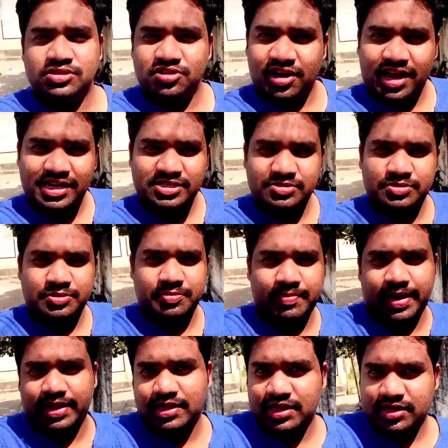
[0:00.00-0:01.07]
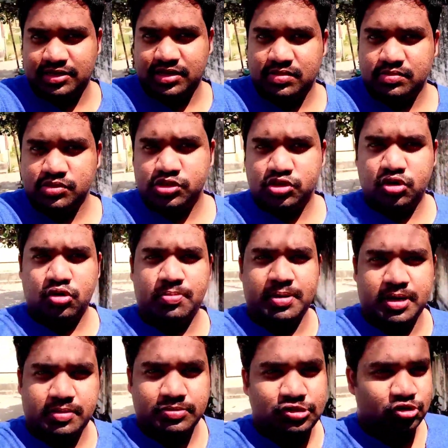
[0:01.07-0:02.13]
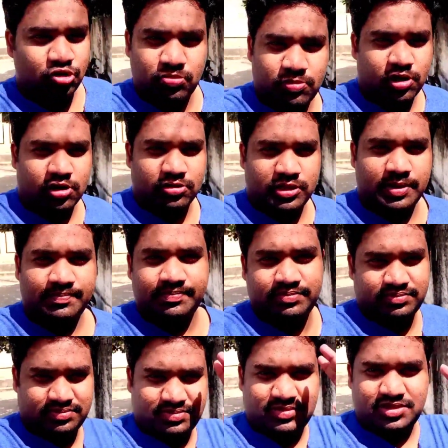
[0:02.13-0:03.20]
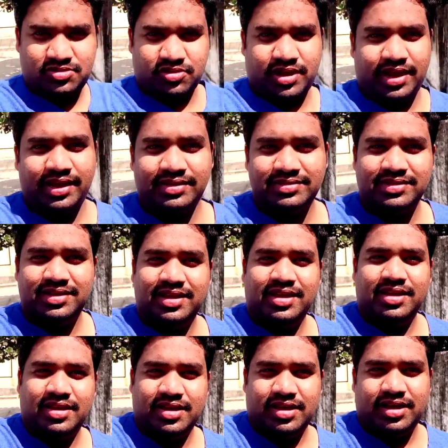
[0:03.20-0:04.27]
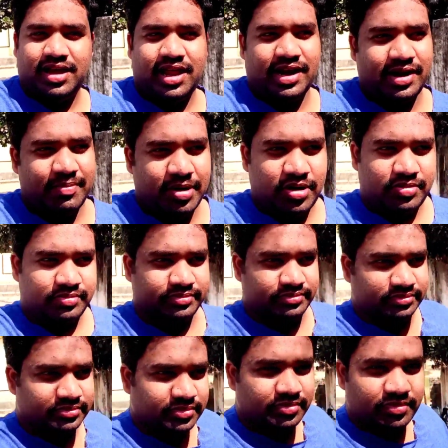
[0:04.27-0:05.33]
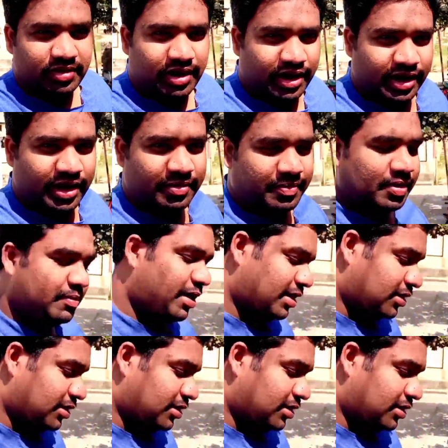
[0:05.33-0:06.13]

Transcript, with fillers: సో గాయస్ బయలుదేరుతున్నాం సో మనం షోరూంలో కలుద్దాం ఓకే ఆల్రెడీ uh, మనం రెడీ అయిపోయి